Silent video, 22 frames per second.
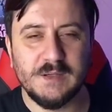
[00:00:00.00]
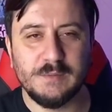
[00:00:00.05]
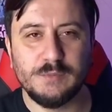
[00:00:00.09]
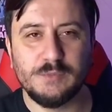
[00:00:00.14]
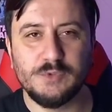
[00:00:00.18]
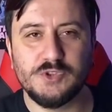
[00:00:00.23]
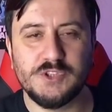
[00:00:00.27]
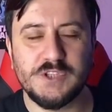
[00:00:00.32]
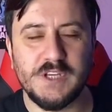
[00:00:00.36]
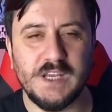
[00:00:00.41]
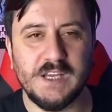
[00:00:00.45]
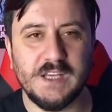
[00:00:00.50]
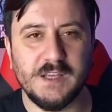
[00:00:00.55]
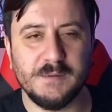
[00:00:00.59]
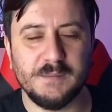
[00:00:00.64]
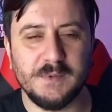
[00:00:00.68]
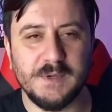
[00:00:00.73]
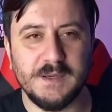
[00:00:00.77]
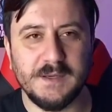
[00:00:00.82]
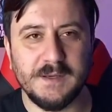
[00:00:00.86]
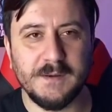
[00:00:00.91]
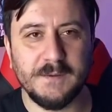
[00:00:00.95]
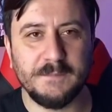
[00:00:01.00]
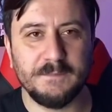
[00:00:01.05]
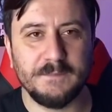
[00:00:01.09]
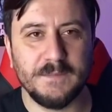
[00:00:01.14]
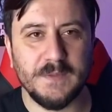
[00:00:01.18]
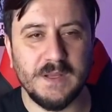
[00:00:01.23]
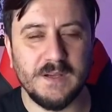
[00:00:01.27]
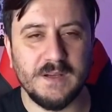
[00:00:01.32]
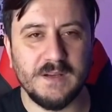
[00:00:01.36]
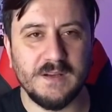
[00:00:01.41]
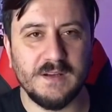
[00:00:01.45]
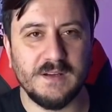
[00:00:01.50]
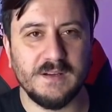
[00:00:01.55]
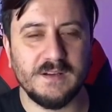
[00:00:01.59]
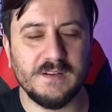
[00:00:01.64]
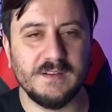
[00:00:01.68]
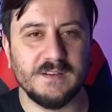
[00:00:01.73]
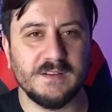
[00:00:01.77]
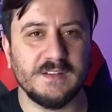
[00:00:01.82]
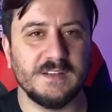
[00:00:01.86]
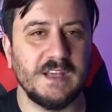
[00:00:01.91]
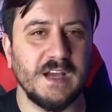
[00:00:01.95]
Bu şey gibi e,
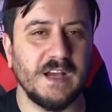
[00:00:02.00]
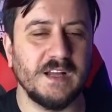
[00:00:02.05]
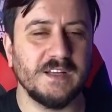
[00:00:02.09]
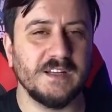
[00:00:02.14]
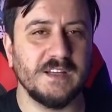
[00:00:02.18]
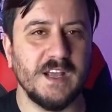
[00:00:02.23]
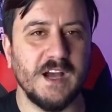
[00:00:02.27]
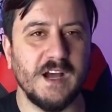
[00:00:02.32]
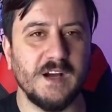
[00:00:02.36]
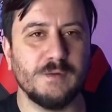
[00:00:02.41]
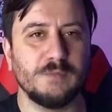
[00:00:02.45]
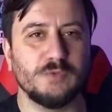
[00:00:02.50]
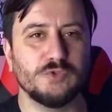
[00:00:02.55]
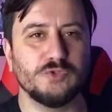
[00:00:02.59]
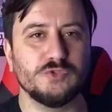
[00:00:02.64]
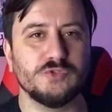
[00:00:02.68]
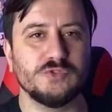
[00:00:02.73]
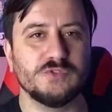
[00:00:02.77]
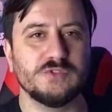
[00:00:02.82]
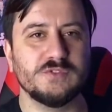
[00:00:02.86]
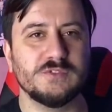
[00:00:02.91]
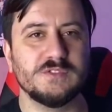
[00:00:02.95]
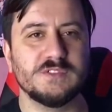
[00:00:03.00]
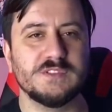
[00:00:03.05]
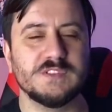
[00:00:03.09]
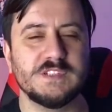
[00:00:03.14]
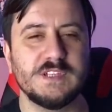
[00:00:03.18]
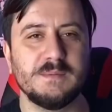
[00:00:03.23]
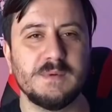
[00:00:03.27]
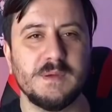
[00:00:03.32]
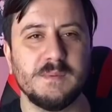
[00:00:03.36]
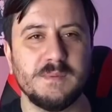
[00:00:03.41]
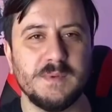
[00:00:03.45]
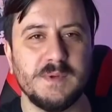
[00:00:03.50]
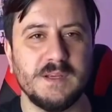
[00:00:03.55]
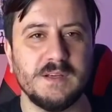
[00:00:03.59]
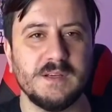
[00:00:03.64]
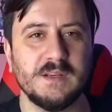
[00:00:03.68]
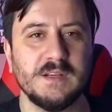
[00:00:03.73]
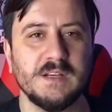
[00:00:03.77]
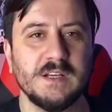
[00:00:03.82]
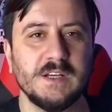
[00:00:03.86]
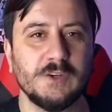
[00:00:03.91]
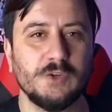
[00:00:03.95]
yani yağmurun
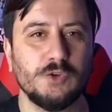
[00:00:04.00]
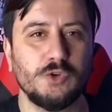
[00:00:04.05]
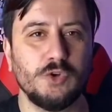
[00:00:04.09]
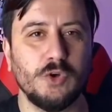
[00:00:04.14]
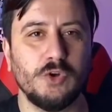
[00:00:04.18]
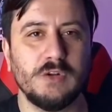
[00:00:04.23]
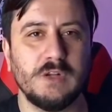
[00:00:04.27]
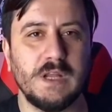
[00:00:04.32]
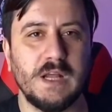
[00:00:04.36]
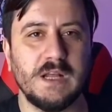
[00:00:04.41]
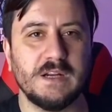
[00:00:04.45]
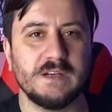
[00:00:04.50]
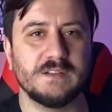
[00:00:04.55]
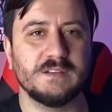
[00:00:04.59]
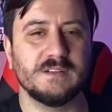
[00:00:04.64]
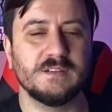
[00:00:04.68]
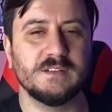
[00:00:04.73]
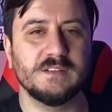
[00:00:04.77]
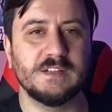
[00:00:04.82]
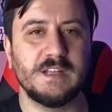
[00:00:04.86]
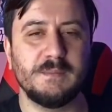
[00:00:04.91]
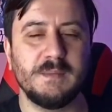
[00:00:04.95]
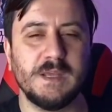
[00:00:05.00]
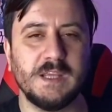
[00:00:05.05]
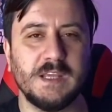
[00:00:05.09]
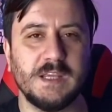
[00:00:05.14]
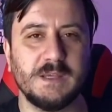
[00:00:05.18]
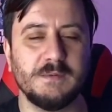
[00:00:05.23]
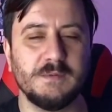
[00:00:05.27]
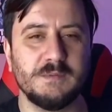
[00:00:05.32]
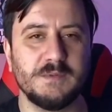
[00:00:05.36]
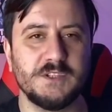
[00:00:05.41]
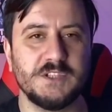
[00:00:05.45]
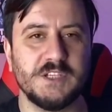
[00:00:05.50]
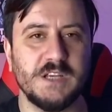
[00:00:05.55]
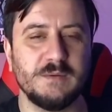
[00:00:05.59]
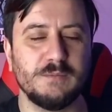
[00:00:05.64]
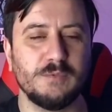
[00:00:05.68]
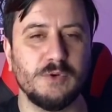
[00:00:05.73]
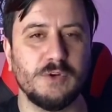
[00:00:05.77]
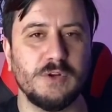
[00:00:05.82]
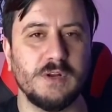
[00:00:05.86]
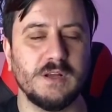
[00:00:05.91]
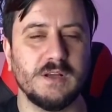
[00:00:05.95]
sebebi göller demek gibi bir
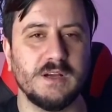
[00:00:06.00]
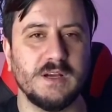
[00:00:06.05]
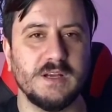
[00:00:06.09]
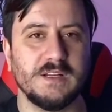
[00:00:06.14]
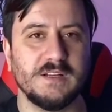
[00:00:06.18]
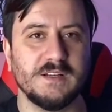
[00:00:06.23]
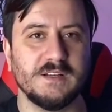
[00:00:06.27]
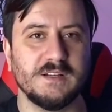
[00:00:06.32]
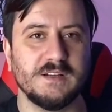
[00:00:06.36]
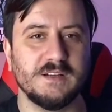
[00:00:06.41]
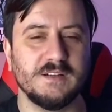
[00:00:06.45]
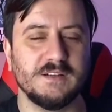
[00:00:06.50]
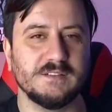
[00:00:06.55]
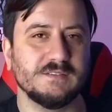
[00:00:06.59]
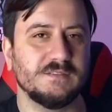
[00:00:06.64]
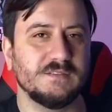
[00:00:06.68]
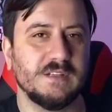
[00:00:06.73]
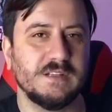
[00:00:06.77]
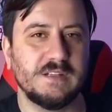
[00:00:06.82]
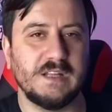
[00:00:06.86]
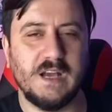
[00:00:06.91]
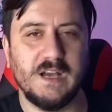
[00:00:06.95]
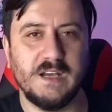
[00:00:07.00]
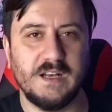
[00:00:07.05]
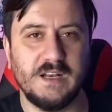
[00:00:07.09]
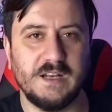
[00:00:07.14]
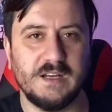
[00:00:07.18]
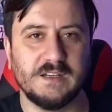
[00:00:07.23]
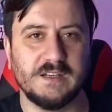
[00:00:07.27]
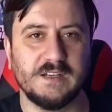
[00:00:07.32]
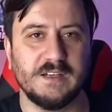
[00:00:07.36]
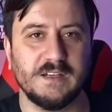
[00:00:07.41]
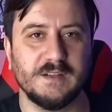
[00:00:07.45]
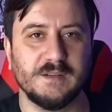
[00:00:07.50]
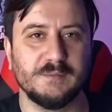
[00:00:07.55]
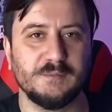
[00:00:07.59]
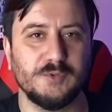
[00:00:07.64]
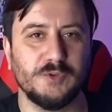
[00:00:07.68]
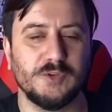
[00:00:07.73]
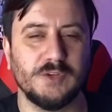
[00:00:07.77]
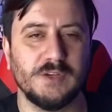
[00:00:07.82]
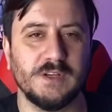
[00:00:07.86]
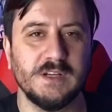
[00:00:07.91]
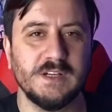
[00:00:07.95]
şey böyle. Hani ne alaka
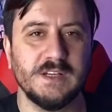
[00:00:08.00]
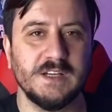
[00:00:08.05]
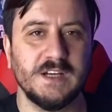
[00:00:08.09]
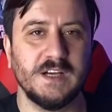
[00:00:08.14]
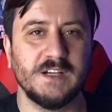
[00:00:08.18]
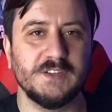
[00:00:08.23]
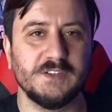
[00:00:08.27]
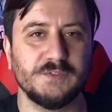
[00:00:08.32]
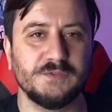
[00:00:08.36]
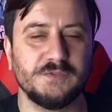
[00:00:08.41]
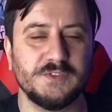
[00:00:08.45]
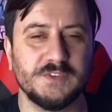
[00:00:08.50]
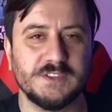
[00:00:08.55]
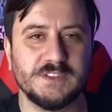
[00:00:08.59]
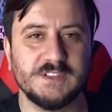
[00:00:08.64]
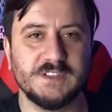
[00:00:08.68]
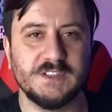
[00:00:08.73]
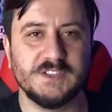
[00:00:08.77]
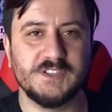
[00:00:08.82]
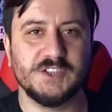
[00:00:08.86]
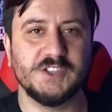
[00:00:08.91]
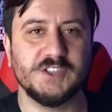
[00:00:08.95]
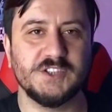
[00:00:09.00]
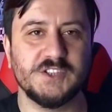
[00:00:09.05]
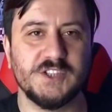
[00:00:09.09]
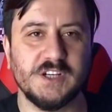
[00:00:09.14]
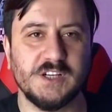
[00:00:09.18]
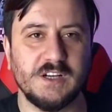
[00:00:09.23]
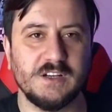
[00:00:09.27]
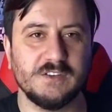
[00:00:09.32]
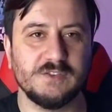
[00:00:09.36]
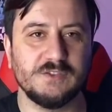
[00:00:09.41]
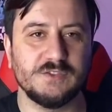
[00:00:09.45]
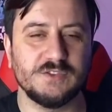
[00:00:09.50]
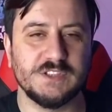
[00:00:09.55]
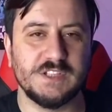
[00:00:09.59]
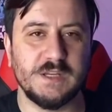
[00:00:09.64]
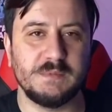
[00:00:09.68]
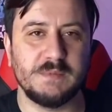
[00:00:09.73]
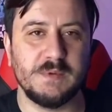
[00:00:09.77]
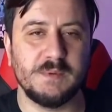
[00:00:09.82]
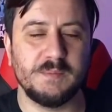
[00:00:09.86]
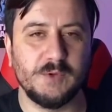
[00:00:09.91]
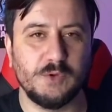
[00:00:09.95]
böyle? Hani fırtına çıkacak
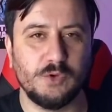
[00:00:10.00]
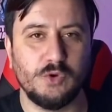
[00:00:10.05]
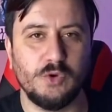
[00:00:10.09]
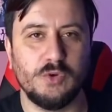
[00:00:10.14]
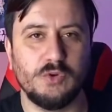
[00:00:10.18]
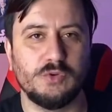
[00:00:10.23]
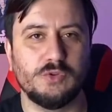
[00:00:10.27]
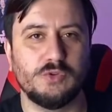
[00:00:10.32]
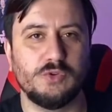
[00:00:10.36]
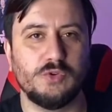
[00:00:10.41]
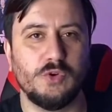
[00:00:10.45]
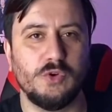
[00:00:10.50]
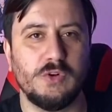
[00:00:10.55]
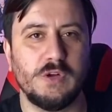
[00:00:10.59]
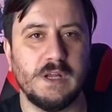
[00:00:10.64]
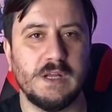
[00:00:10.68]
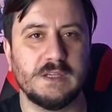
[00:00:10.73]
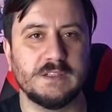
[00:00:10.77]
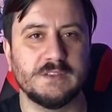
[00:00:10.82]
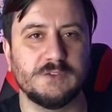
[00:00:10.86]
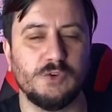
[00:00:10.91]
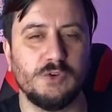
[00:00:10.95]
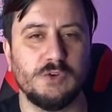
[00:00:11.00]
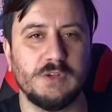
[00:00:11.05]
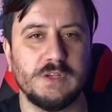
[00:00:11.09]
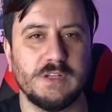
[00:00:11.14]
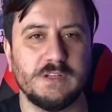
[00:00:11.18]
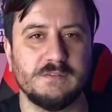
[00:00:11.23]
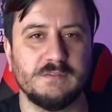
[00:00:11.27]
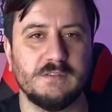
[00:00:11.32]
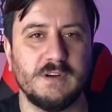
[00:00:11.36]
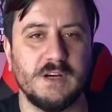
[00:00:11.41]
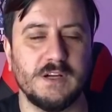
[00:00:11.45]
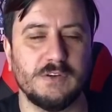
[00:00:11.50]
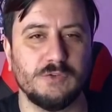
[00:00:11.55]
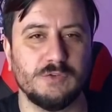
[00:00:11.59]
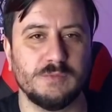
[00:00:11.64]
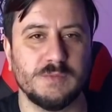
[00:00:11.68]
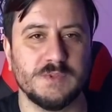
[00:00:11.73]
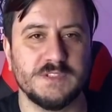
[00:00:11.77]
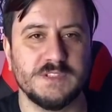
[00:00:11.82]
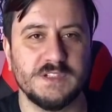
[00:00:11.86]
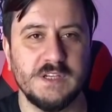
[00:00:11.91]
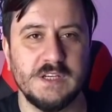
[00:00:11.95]
sebebi gö- göller, göllerin var
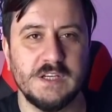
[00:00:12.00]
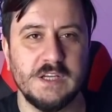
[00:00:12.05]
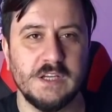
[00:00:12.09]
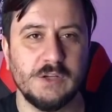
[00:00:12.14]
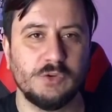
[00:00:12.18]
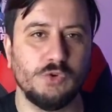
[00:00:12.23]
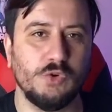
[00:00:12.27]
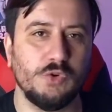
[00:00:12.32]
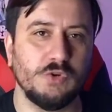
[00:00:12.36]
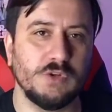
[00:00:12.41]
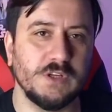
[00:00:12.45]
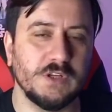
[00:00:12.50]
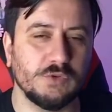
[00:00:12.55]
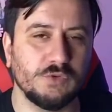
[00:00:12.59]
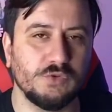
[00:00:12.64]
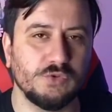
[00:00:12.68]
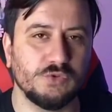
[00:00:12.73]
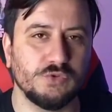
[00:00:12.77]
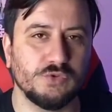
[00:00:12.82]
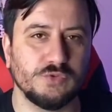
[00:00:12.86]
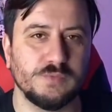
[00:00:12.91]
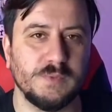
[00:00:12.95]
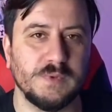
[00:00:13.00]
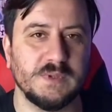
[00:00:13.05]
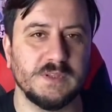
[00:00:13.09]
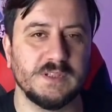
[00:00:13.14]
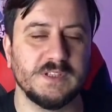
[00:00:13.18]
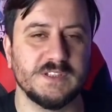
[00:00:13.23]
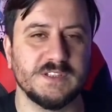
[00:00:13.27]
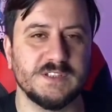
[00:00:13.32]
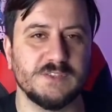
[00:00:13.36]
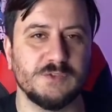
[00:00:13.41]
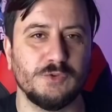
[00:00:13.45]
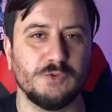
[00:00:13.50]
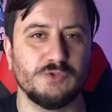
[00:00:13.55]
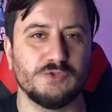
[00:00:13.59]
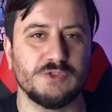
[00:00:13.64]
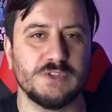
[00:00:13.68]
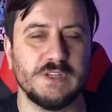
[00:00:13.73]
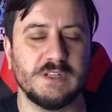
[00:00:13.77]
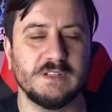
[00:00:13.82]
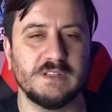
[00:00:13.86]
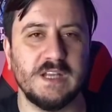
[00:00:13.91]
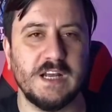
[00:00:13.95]
olması. Gölleri kurutmalıyız. O
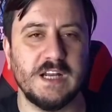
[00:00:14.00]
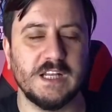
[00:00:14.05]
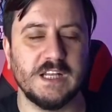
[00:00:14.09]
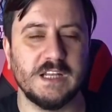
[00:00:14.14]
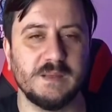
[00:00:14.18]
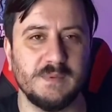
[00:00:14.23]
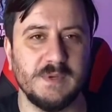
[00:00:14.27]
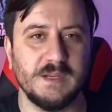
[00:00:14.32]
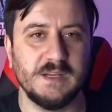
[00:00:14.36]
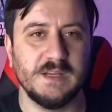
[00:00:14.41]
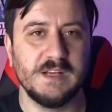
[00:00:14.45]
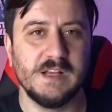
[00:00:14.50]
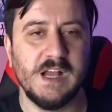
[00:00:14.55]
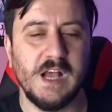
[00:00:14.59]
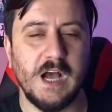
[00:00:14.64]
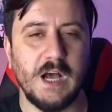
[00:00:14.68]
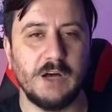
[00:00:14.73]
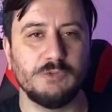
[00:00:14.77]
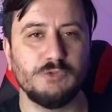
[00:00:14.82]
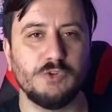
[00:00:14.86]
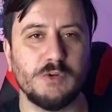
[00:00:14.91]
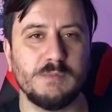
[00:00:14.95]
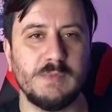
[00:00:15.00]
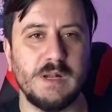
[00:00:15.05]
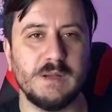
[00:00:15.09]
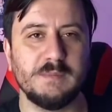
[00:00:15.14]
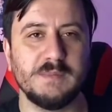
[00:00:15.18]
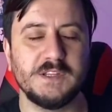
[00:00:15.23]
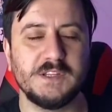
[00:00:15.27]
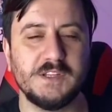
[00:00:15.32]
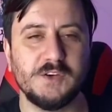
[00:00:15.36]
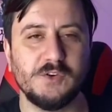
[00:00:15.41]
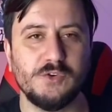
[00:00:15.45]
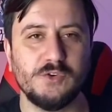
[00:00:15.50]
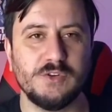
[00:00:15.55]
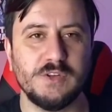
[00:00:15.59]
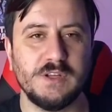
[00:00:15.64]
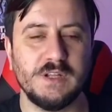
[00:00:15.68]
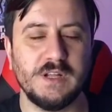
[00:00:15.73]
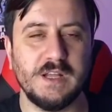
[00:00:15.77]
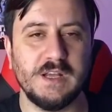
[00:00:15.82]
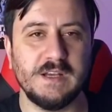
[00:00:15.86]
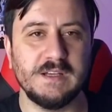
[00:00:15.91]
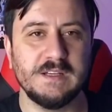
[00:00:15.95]
yüzden der gibi anormal bir
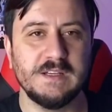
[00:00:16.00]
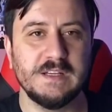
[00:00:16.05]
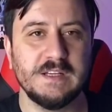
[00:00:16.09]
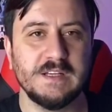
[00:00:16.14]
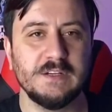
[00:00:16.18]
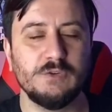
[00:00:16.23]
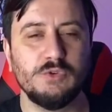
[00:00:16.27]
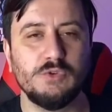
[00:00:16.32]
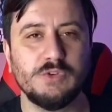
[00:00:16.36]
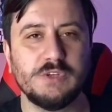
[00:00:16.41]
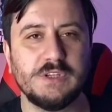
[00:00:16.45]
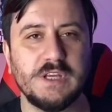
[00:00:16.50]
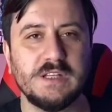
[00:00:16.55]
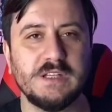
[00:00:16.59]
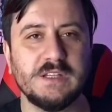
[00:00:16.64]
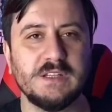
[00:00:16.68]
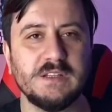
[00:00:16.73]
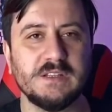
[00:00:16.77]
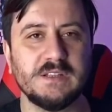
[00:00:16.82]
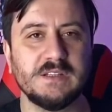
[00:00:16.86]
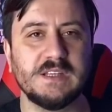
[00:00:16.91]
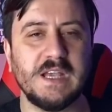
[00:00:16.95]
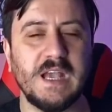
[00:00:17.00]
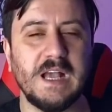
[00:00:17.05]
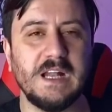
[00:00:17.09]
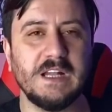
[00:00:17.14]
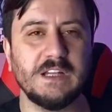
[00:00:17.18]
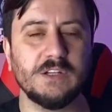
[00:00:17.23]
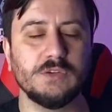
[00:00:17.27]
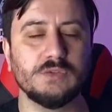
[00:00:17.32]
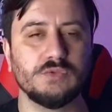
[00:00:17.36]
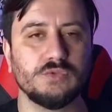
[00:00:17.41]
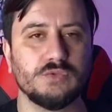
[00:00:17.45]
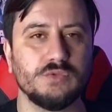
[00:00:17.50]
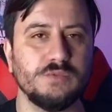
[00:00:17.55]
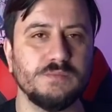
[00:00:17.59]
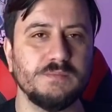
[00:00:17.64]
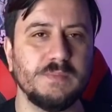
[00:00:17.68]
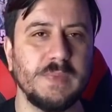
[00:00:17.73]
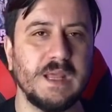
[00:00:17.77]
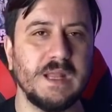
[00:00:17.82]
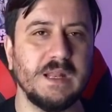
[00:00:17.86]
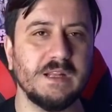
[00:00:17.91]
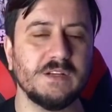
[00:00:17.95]
teoriyle ülkenin geldiği
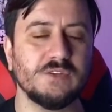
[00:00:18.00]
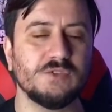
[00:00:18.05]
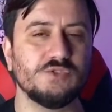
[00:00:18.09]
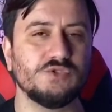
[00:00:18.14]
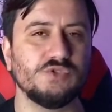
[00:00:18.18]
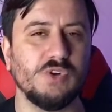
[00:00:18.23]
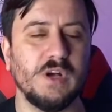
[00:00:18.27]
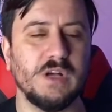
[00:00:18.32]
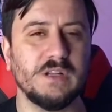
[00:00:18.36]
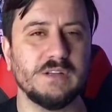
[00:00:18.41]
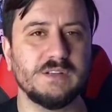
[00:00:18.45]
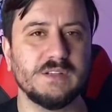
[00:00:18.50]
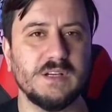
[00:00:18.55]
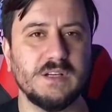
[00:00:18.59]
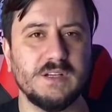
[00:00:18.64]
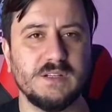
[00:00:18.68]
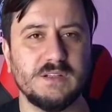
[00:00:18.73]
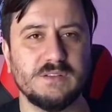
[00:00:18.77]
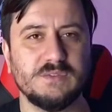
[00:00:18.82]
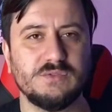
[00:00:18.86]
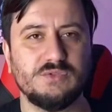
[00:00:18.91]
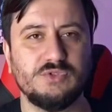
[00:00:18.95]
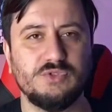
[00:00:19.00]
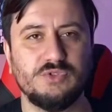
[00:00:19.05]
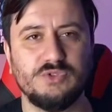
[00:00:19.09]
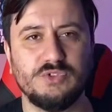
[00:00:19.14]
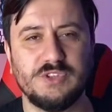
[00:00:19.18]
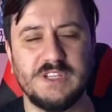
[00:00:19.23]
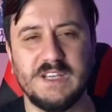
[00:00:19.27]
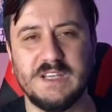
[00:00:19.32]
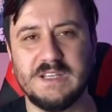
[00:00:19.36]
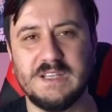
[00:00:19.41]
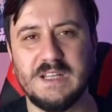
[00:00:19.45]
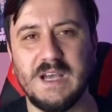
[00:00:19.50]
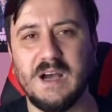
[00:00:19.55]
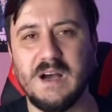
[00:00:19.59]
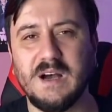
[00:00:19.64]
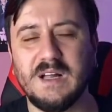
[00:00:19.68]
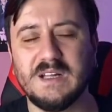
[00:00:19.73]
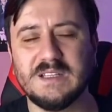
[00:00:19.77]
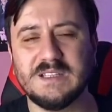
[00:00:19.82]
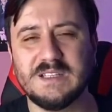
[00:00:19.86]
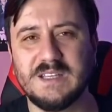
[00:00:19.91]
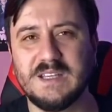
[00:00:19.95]
durum belli. Şu anda Türkiye'de
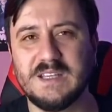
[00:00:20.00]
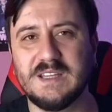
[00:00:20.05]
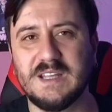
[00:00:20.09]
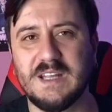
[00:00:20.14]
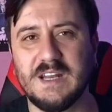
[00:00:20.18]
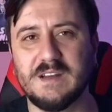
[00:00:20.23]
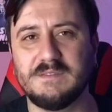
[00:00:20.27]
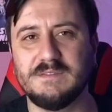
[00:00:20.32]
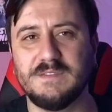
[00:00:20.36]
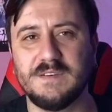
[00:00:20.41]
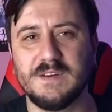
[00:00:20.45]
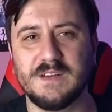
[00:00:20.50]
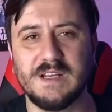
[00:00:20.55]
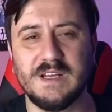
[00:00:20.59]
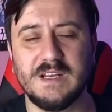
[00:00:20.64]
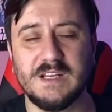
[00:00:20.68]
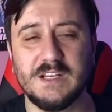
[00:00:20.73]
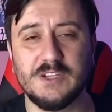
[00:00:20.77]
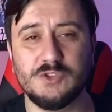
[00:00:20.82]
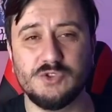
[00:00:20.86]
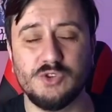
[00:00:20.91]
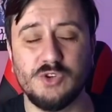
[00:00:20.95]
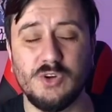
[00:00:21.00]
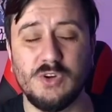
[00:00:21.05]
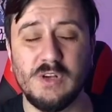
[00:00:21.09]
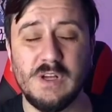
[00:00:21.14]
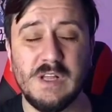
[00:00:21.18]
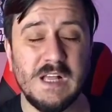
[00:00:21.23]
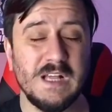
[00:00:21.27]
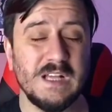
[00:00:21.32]
halk giderek fakirleşiyor.